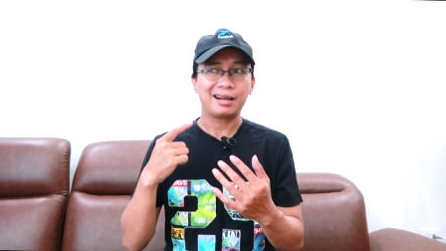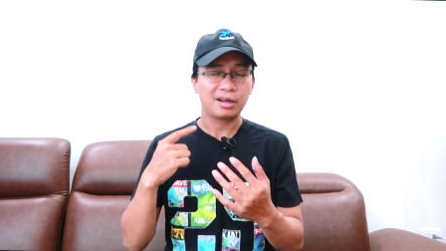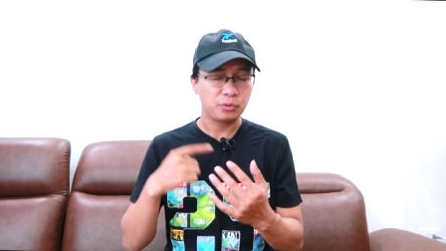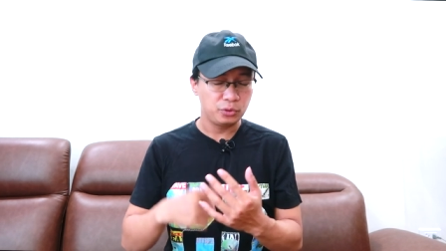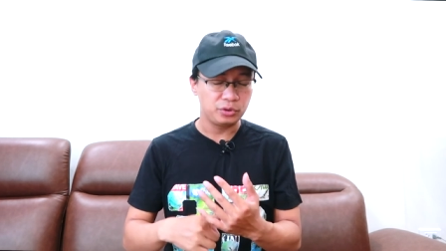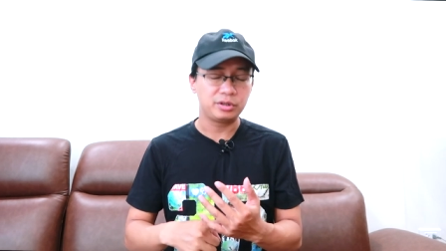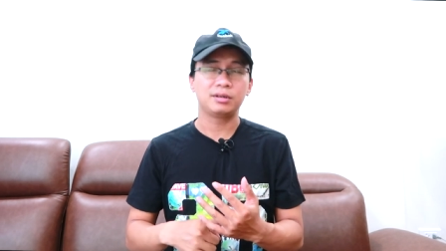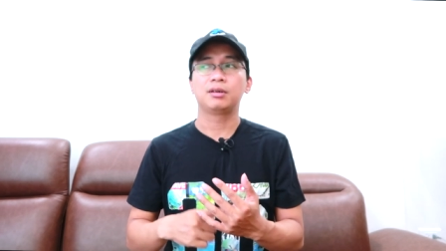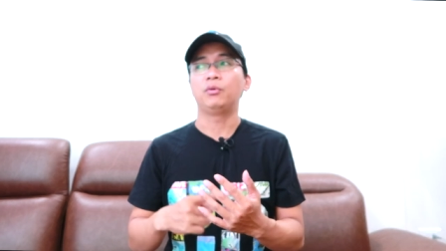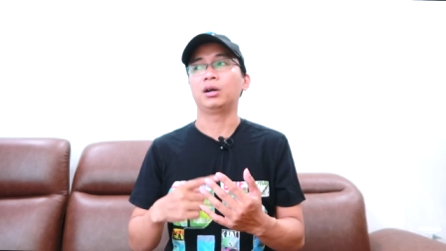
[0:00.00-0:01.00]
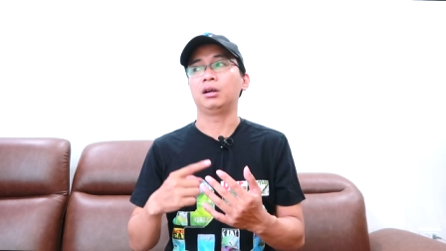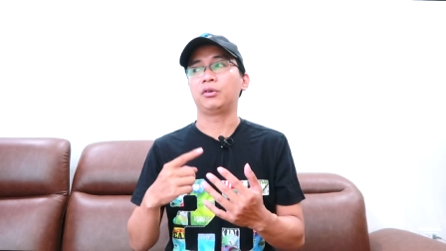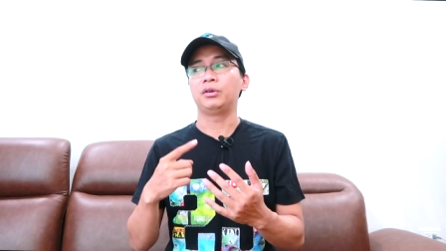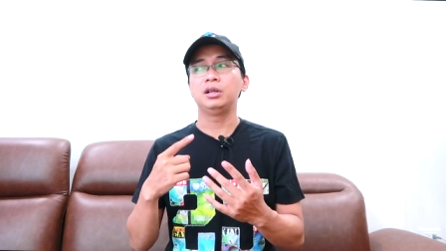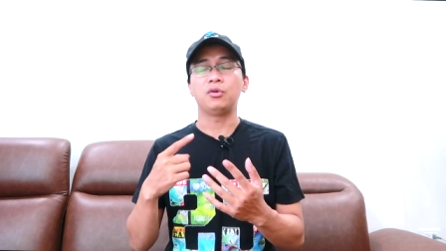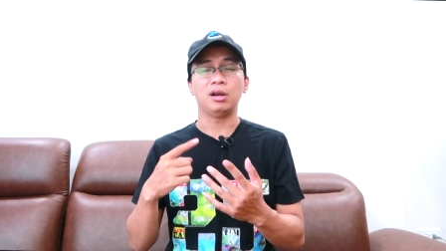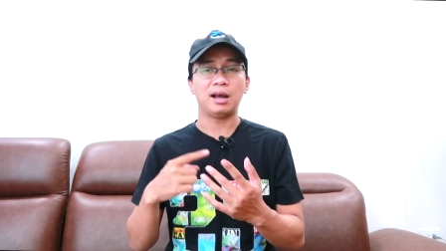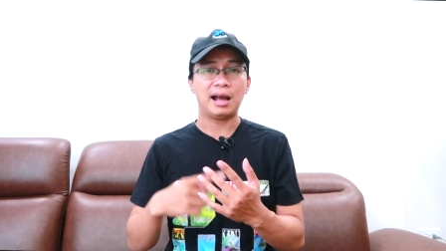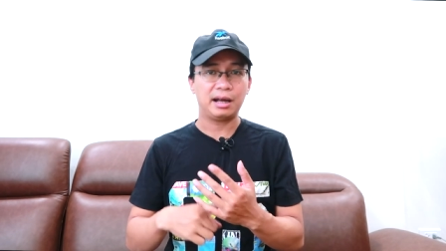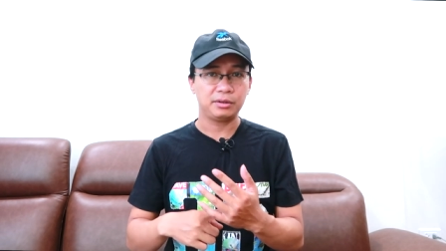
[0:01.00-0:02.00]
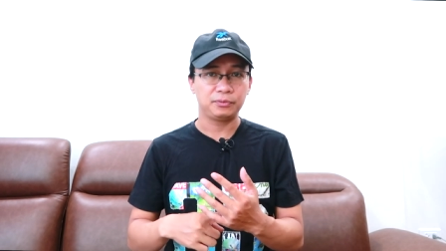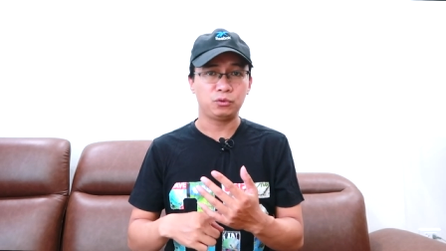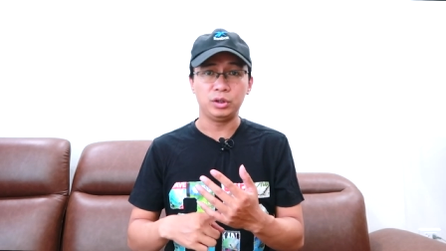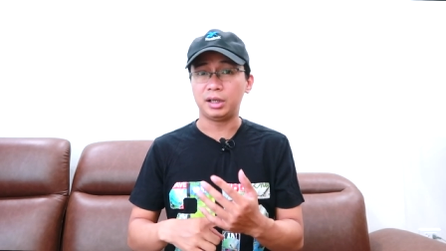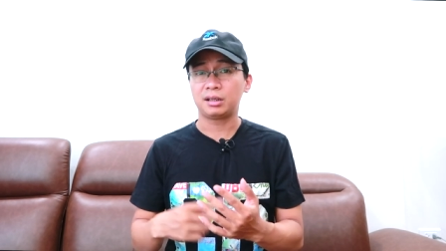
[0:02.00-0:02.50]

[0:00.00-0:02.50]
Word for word: acaud hoặc là có nơi gọi là ao